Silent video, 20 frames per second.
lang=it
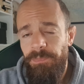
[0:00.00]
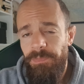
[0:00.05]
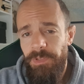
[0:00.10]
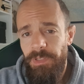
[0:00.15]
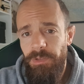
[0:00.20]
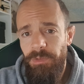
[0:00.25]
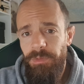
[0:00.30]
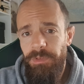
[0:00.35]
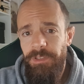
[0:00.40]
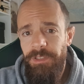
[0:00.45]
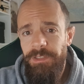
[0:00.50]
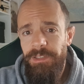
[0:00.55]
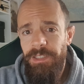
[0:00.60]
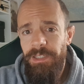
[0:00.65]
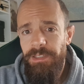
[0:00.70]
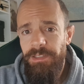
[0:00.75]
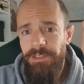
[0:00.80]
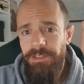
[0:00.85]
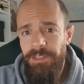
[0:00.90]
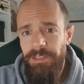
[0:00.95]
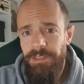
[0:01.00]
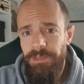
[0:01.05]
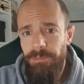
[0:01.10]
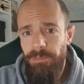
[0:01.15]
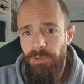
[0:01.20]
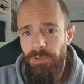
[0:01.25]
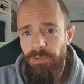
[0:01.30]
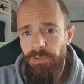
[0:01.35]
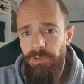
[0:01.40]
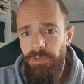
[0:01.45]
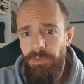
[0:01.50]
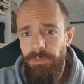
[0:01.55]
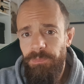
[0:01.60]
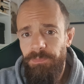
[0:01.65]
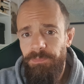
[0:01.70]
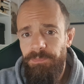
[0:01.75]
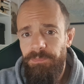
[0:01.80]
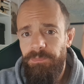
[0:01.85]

negli ultimi vent'anni state molto,